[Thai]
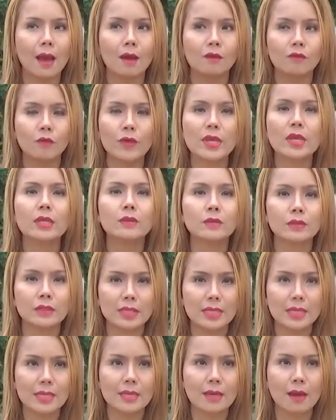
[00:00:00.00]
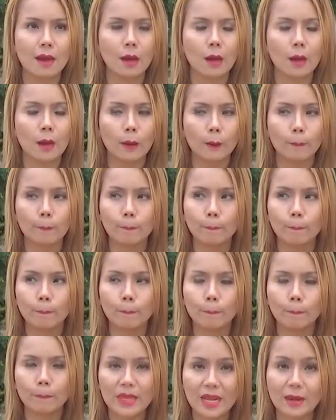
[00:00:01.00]
โฟยังอยู่ที่
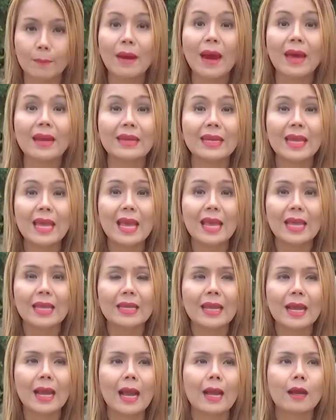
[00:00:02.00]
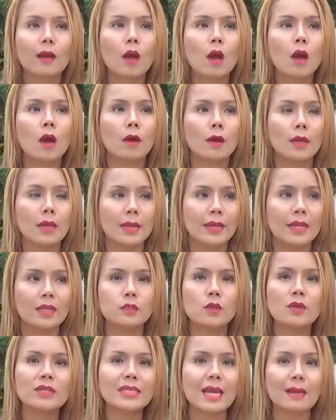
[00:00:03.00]
เยอรมันนะคะก็ใน
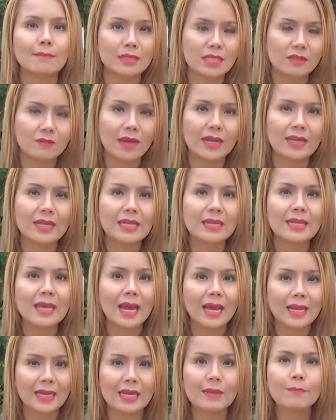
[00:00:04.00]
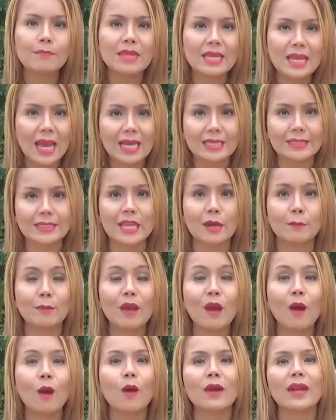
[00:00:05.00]
ช่วง3-4 วันนี้นะคะ คลิปนี้อาจจะยัง
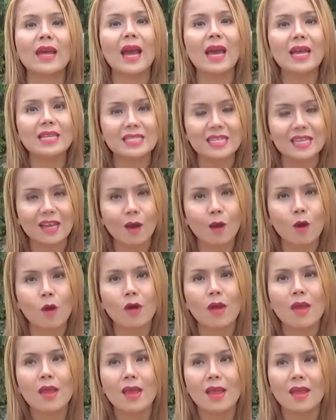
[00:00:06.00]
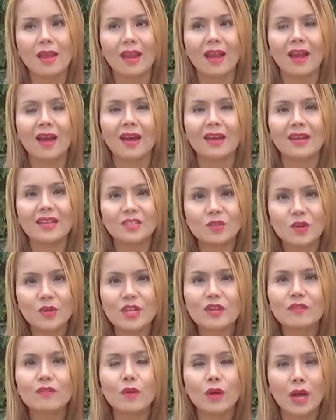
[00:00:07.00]
ไม่ออกนะคะ อาจจะออกอในช่วง
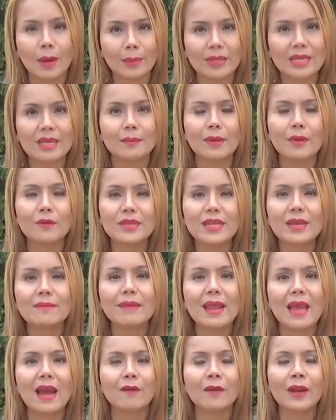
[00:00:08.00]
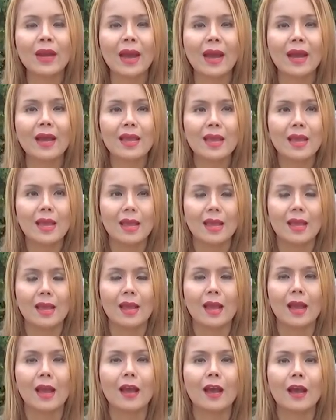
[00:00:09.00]
ที่โฟกลับไปถึงเบลเยียมแล้วนะคะ
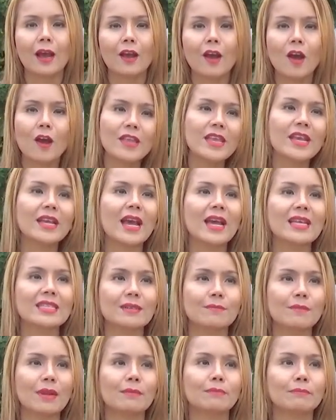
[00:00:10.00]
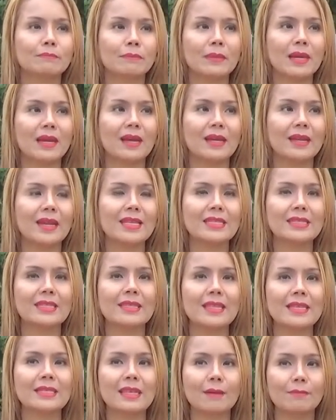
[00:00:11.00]
ก็ยังไงสำหรับใน
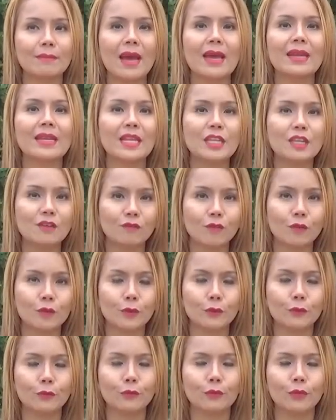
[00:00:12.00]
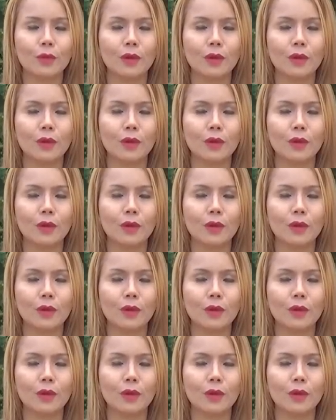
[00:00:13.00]
ในสัปดาห์นี้ที่โฟอยู่